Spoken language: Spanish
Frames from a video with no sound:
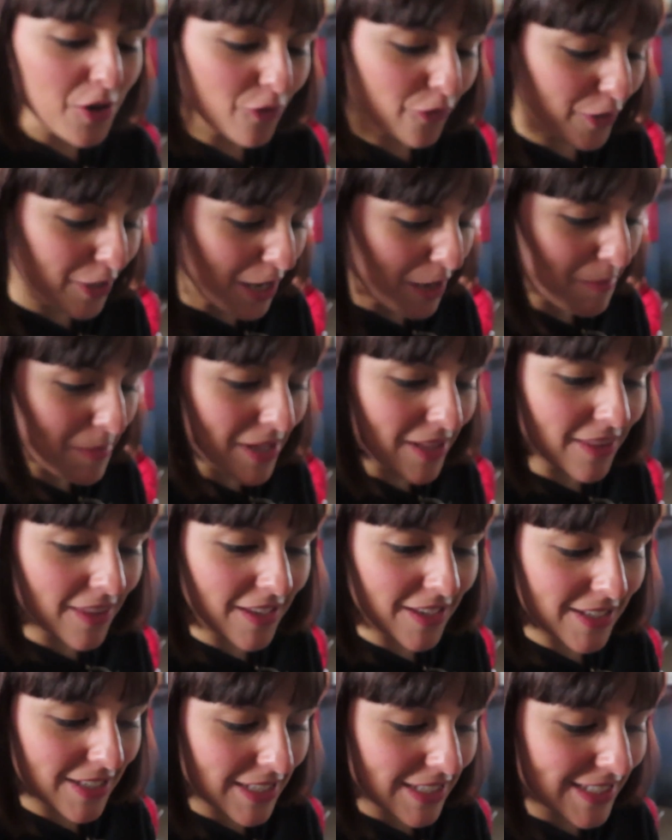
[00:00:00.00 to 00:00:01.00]
No,
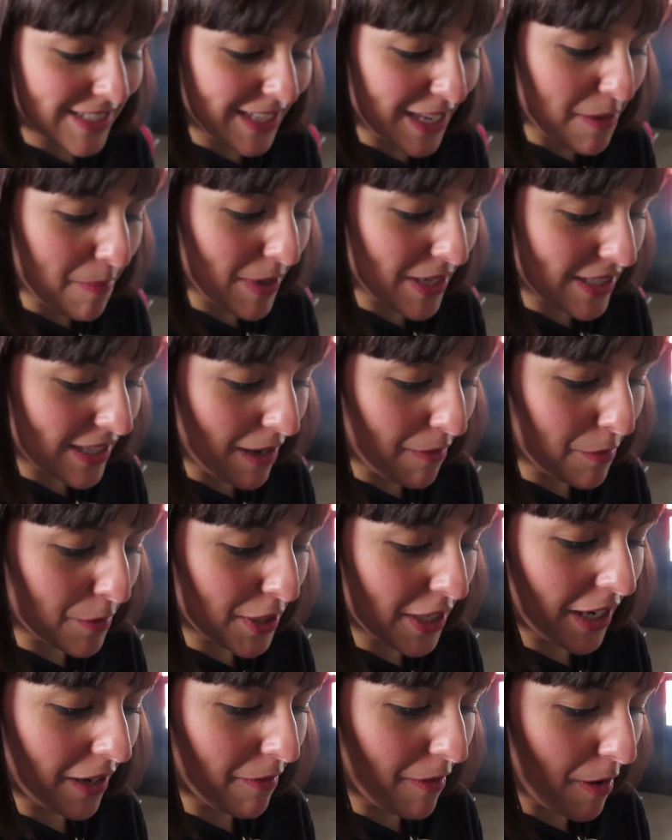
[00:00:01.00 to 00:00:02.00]
finalmente sí
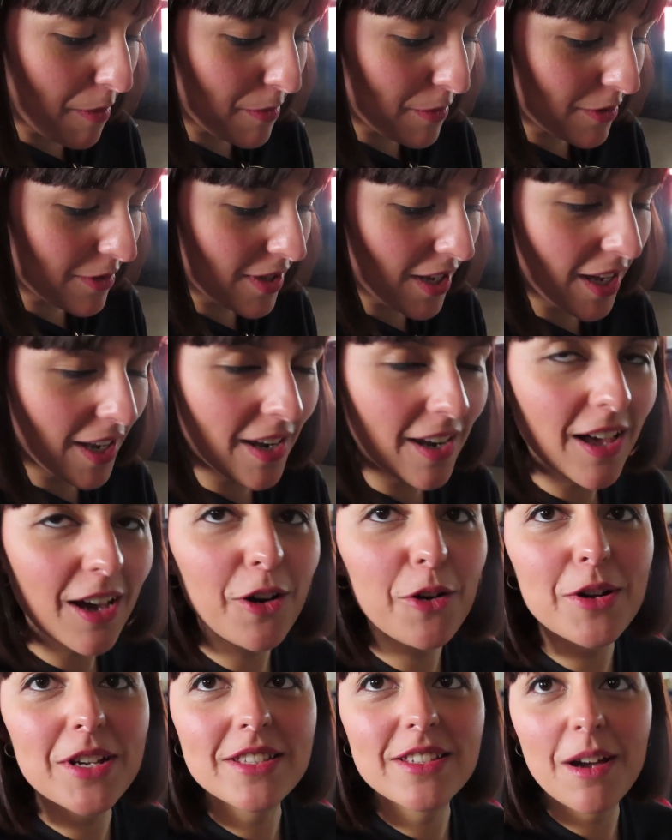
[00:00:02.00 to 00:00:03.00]
pensamos que vamos al
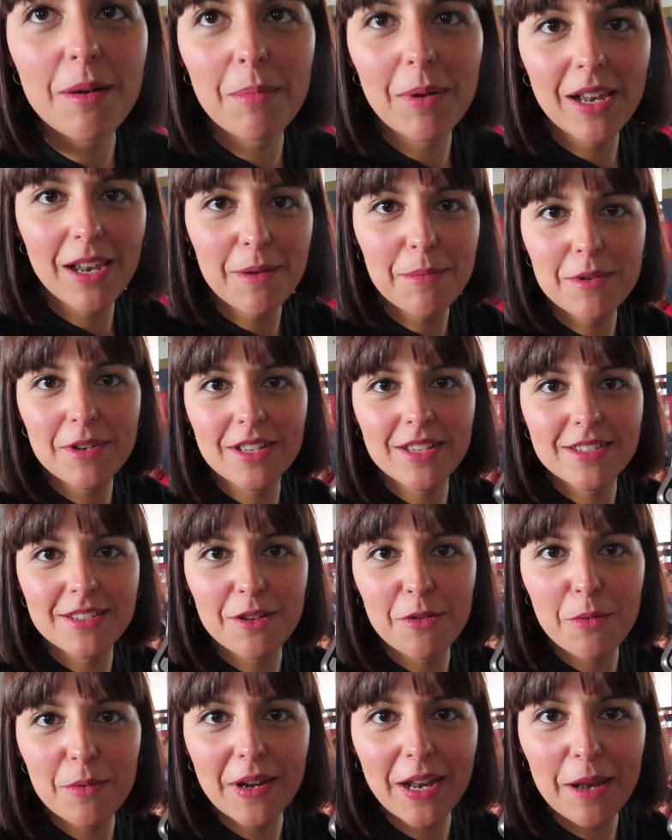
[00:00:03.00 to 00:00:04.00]
lago de Chapala porque
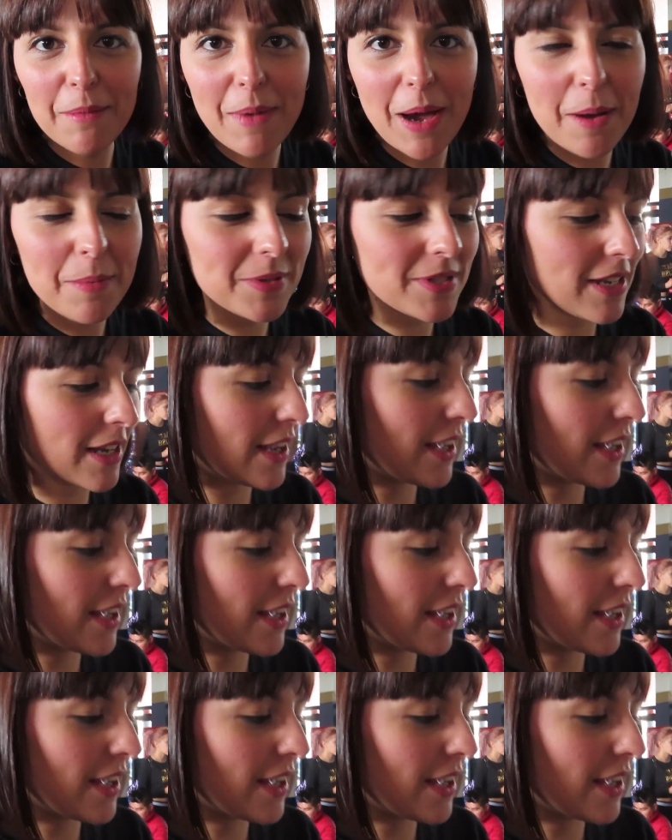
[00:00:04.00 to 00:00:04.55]
según el Maps